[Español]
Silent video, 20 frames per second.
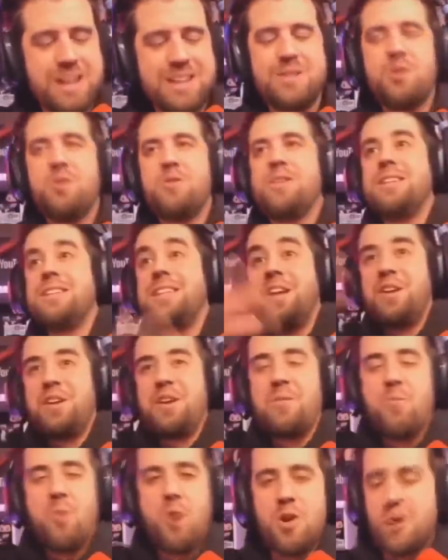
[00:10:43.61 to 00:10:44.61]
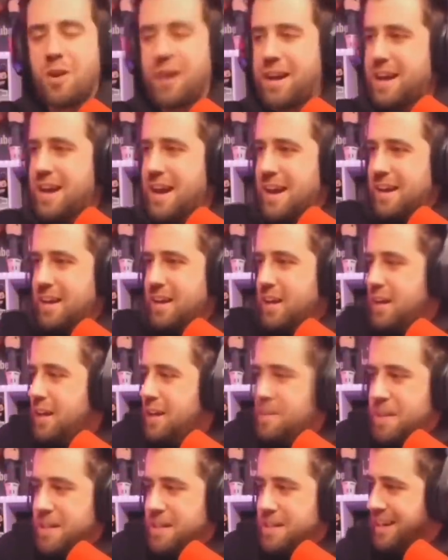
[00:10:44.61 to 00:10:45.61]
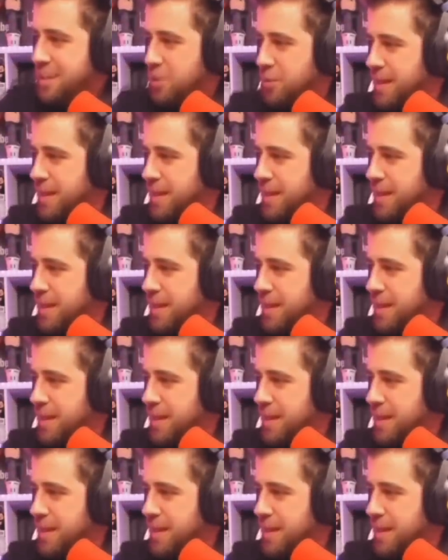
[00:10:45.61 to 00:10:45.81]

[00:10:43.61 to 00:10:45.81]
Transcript: todo este revuelo que hay y pasarlo